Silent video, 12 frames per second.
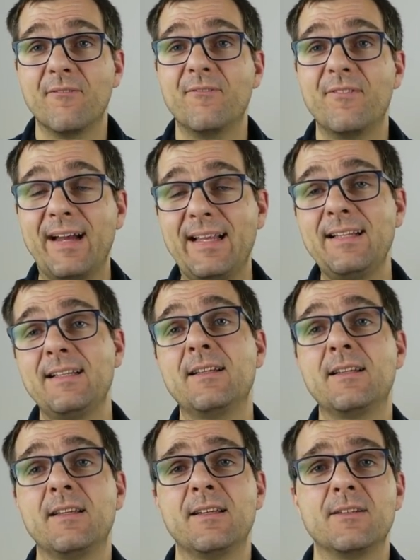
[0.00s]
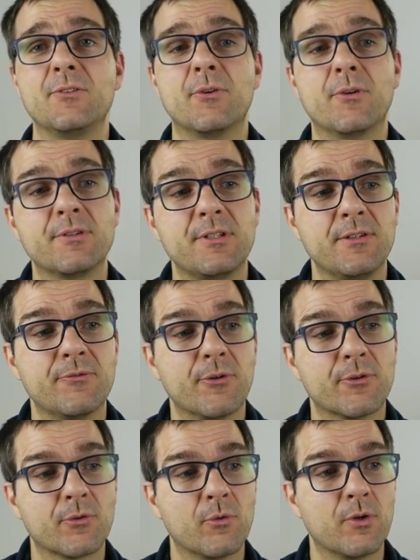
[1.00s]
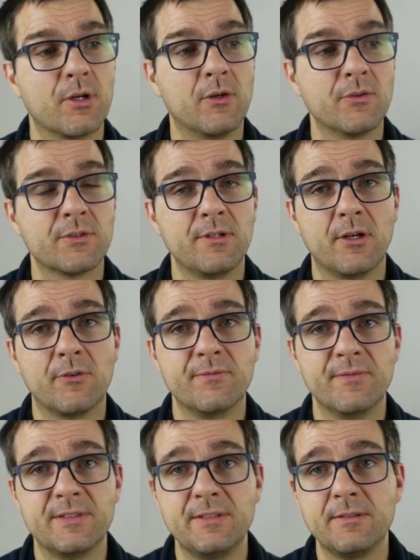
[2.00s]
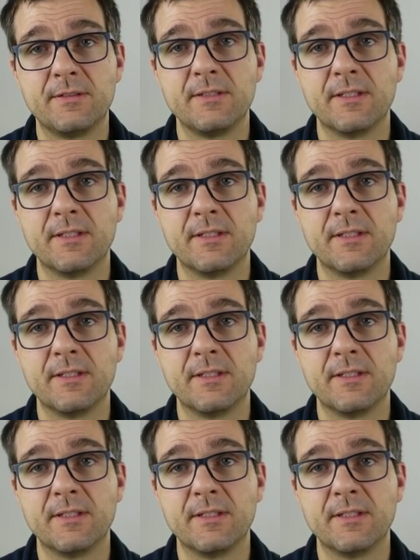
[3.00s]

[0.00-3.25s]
weil dort die Förderungen ausgelaufen sind,